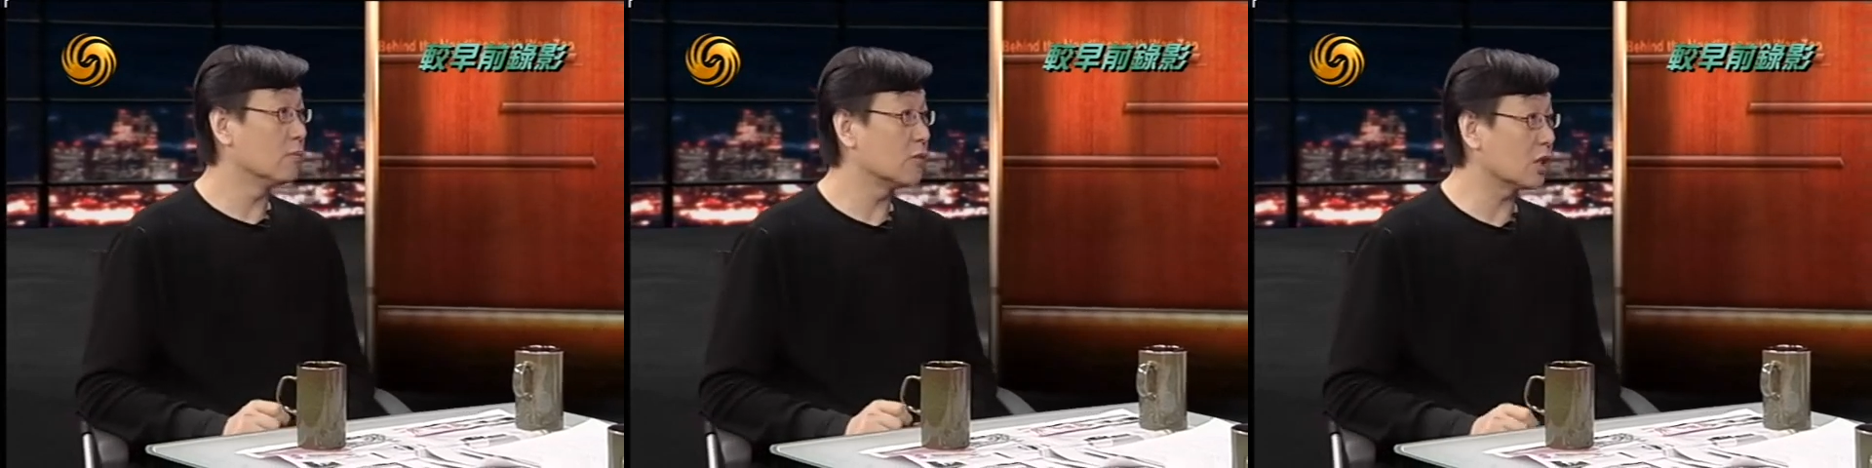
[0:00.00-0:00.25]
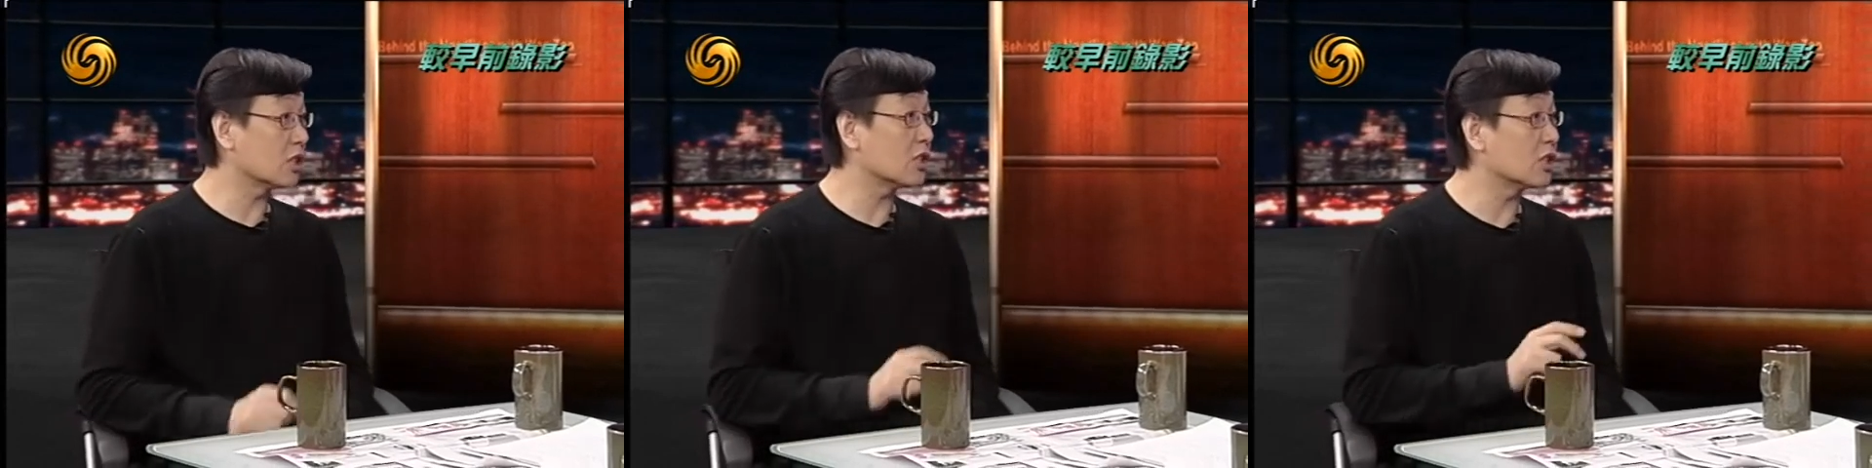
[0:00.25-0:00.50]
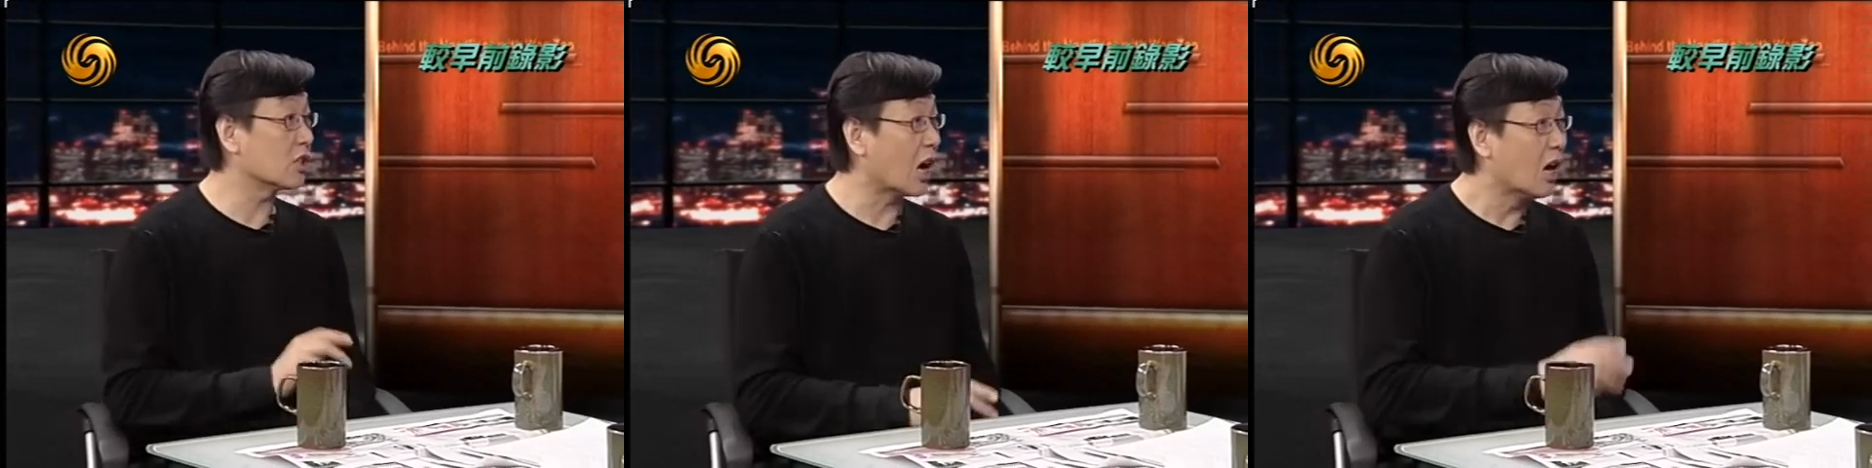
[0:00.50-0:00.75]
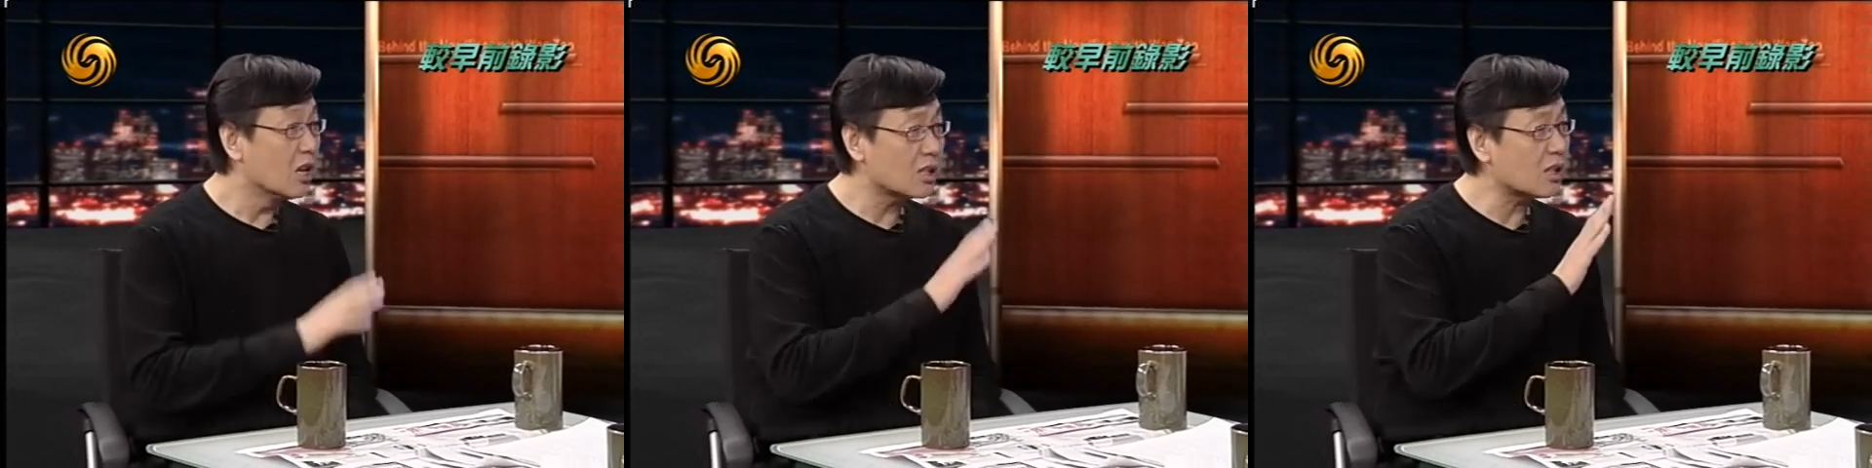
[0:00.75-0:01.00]
这个事情讲
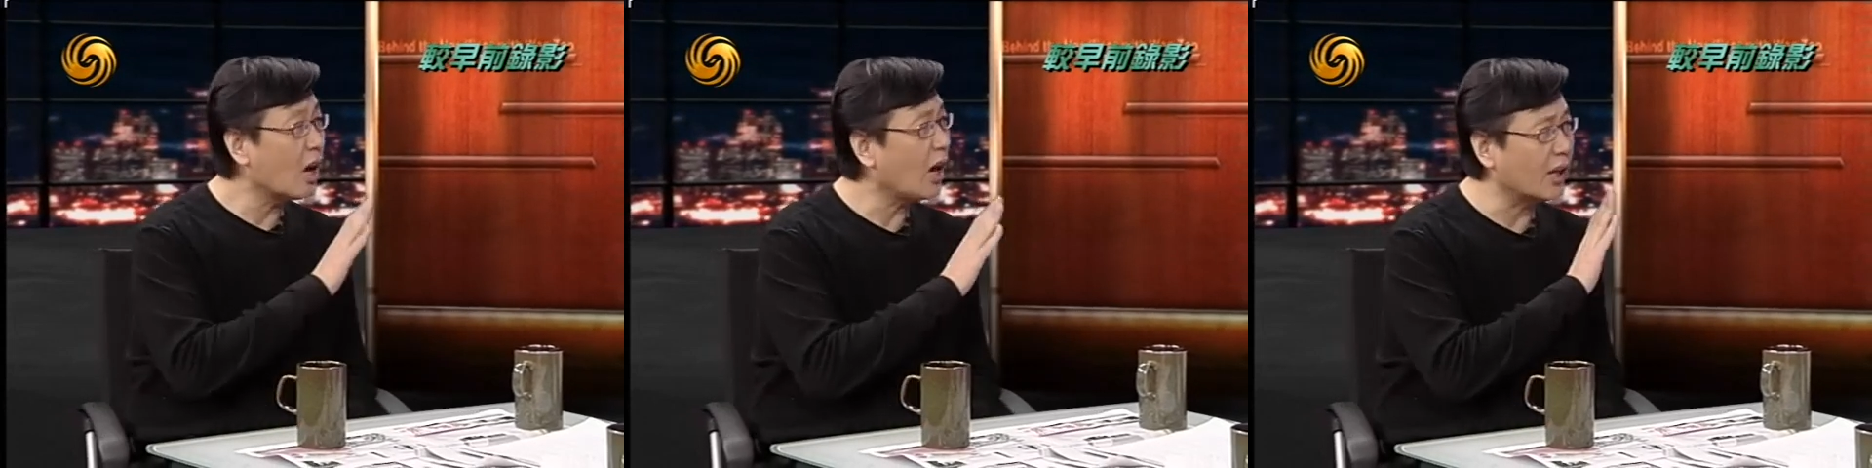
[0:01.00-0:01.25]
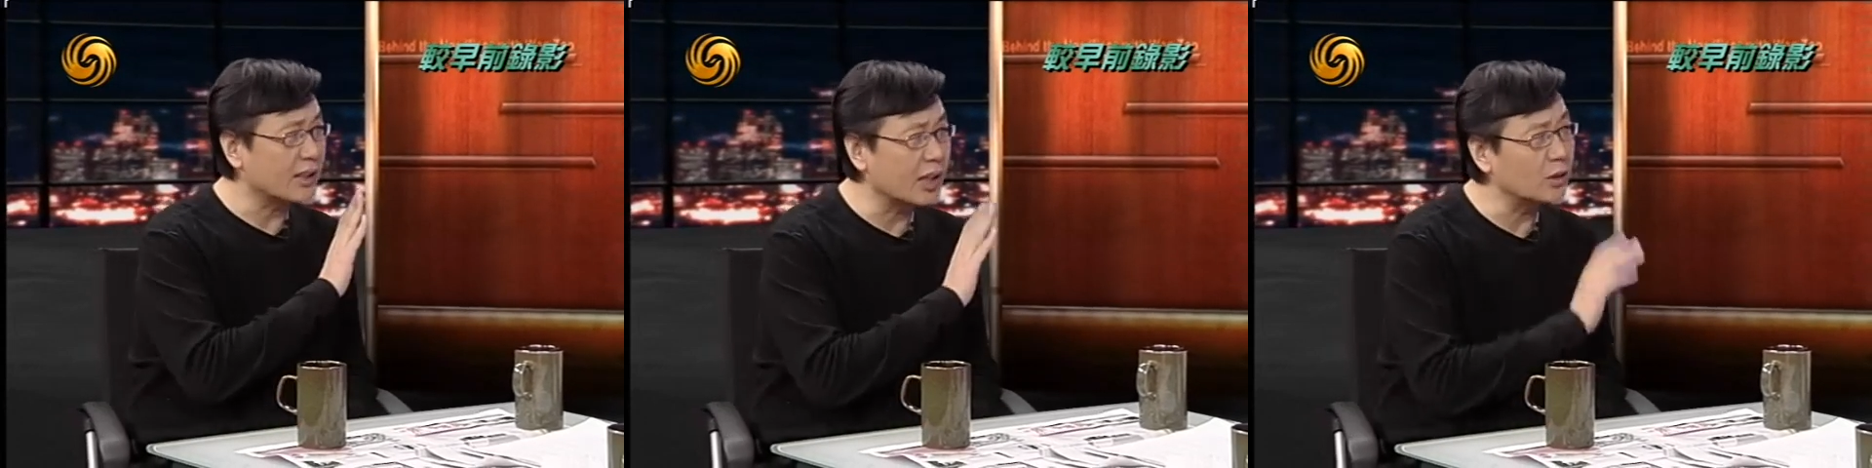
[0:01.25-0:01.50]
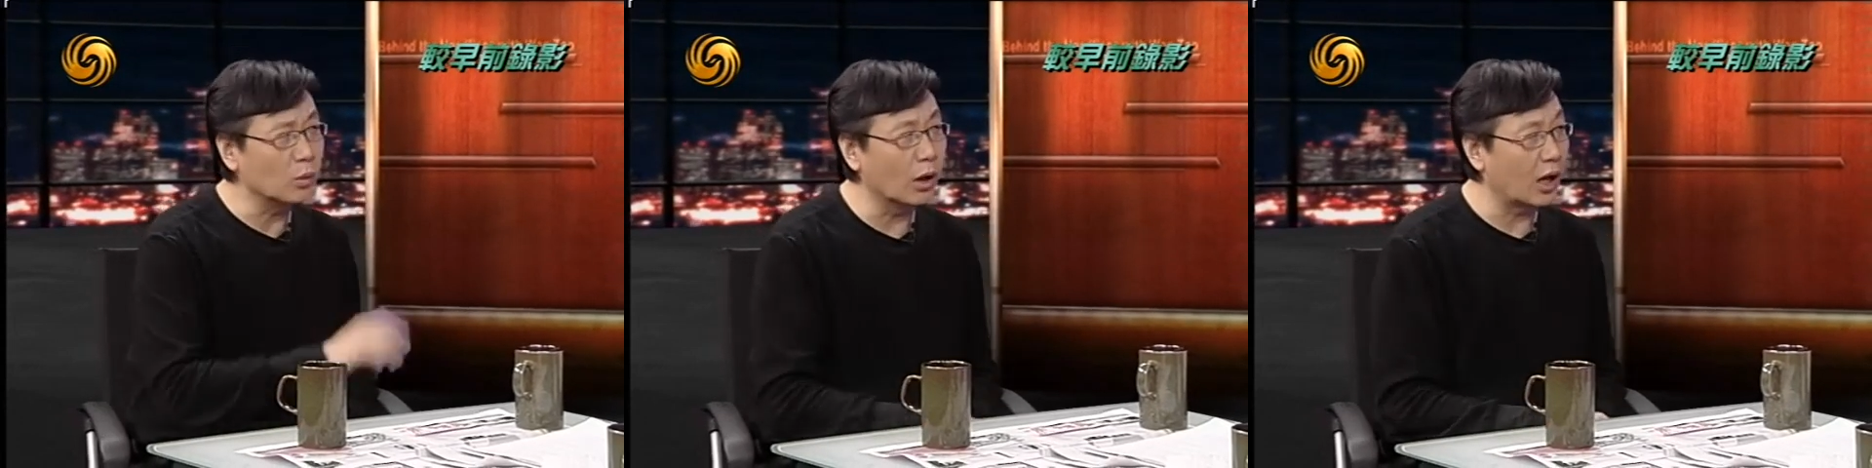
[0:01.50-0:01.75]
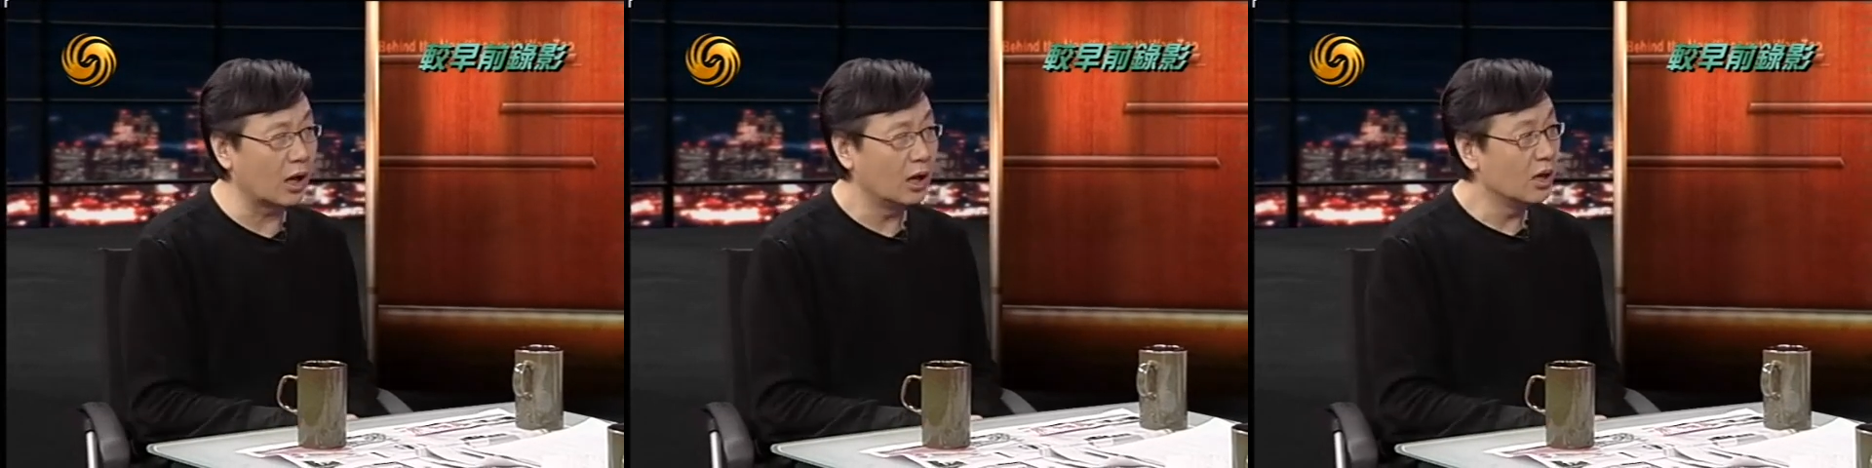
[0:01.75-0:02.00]
上海太多了。